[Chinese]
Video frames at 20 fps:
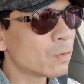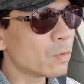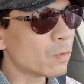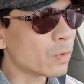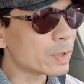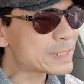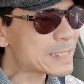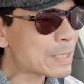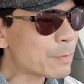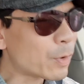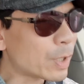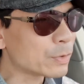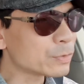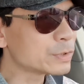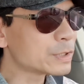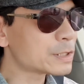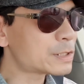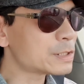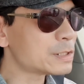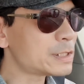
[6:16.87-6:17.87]
我在网
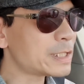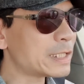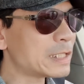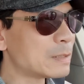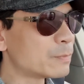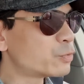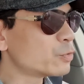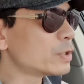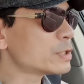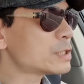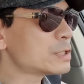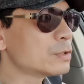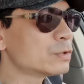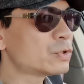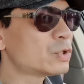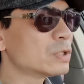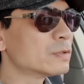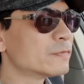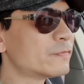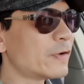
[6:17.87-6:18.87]
络的世界里，不论是
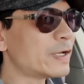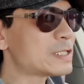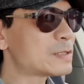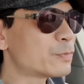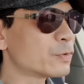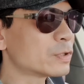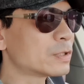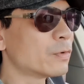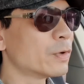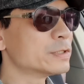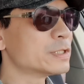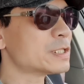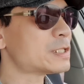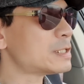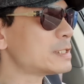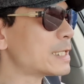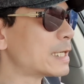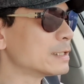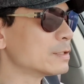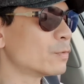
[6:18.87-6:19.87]
YouTube、Facebook 或者
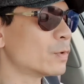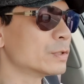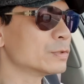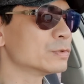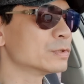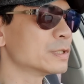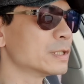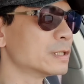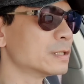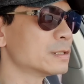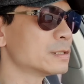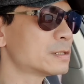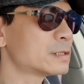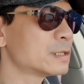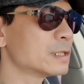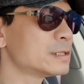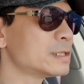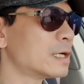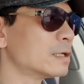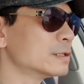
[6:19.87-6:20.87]
其他的网络的
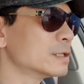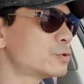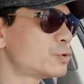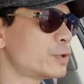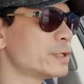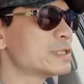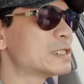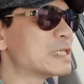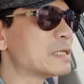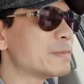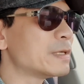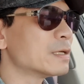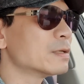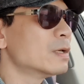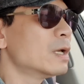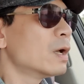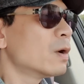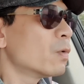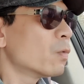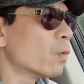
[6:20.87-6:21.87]
社交的圈子里面，
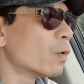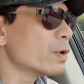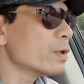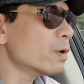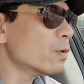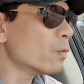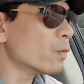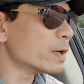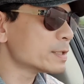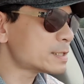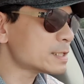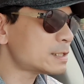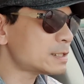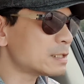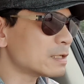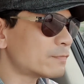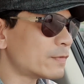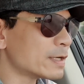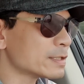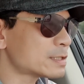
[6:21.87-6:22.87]
我用我自己
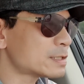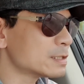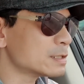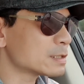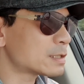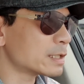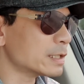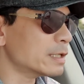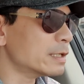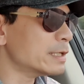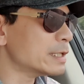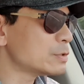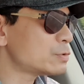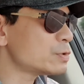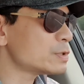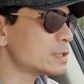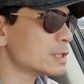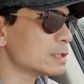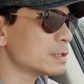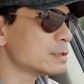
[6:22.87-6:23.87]
的方式，可能凝
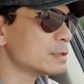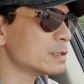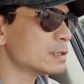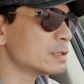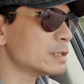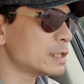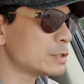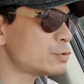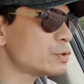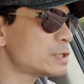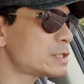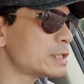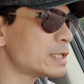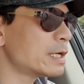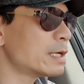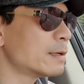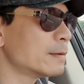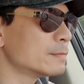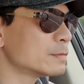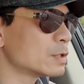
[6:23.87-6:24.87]
聚成凝聚
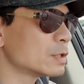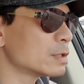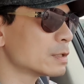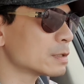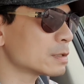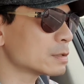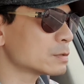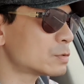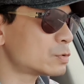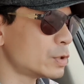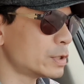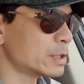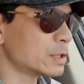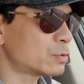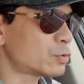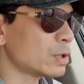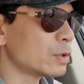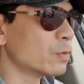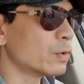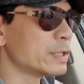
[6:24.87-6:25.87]
些。觉
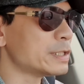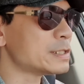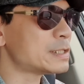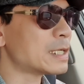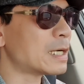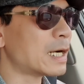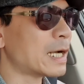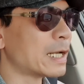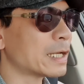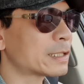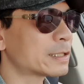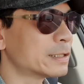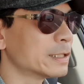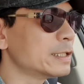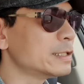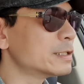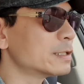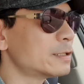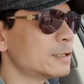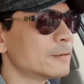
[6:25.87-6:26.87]
得对我印象还可
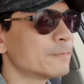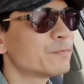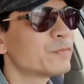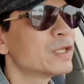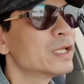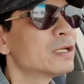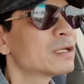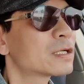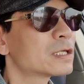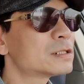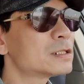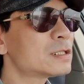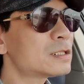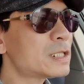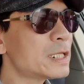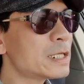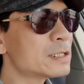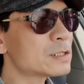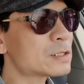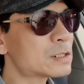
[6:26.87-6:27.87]
以的人，可是
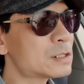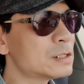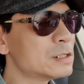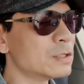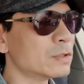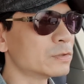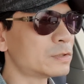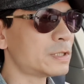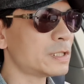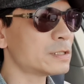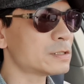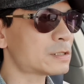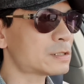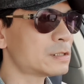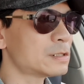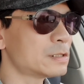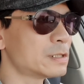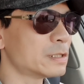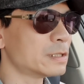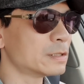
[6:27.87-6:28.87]
电视有电
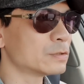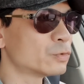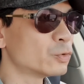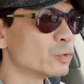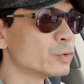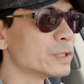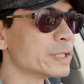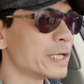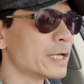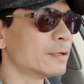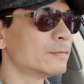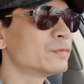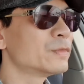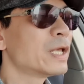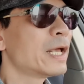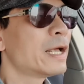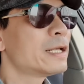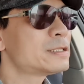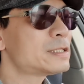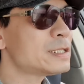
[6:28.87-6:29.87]
视的语言，
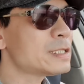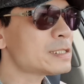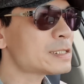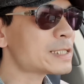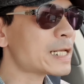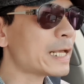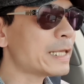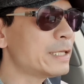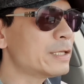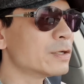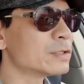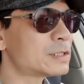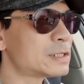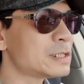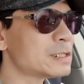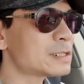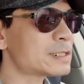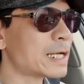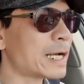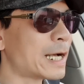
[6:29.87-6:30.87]
竞赛也有
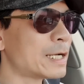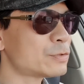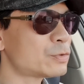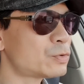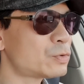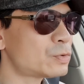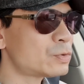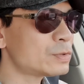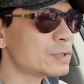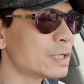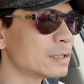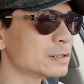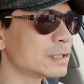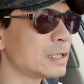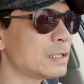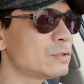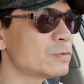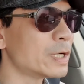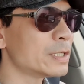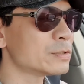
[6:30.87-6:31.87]
竞赛，它需要的
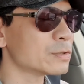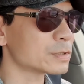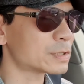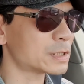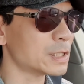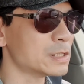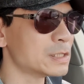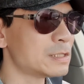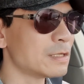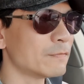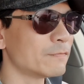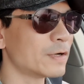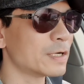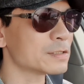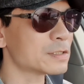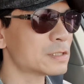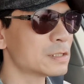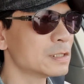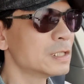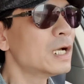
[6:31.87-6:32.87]
另外一种呈现
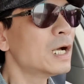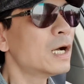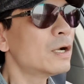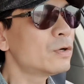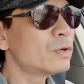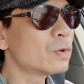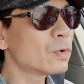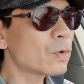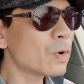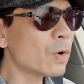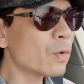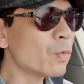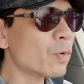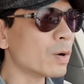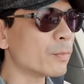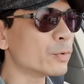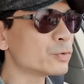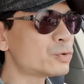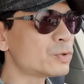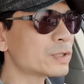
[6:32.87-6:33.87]
方式。如果
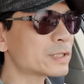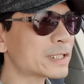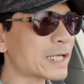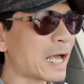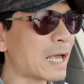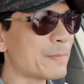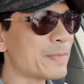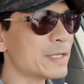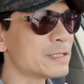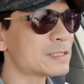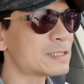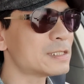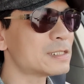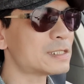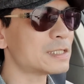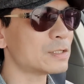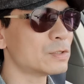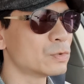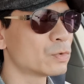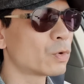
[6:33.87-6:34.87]
我不去改变自
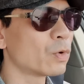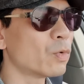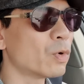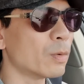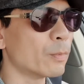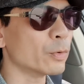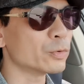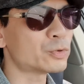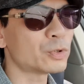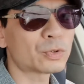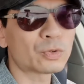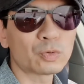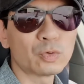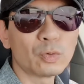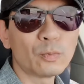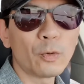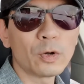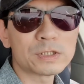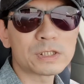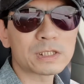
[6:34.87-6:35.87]
己，如果我不去
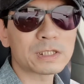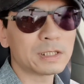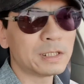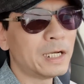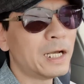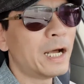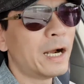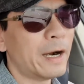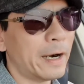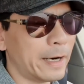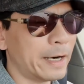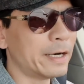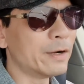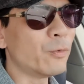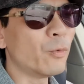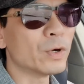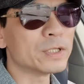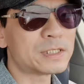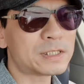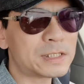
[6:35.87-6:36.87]
突破这个，而
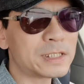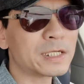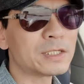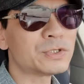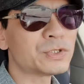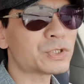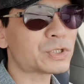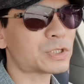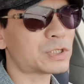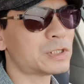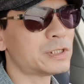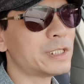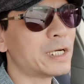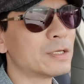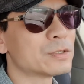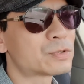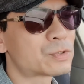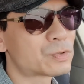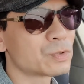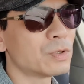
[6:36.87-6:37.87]
我坚持
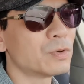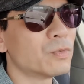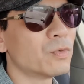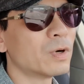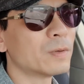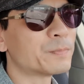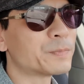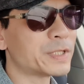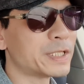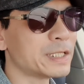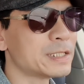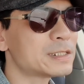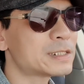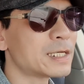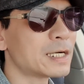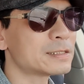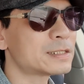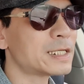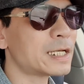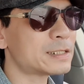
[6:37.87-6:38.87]
要做我平
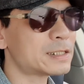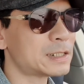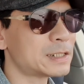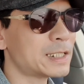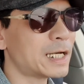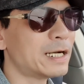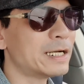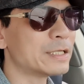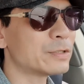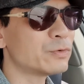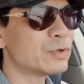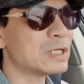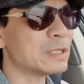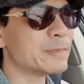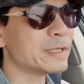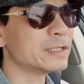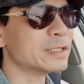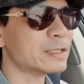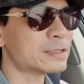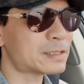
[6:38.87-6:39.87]
常在其他领域里
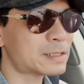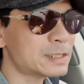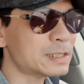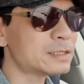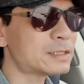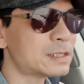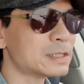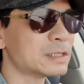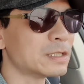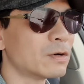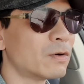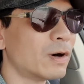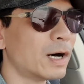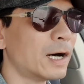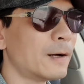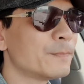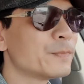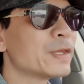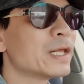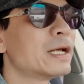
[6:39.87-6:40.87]
面的自己的
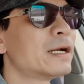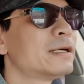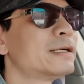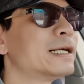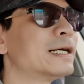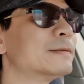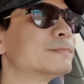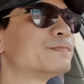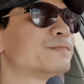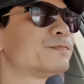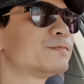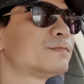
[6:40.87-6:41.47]
话，那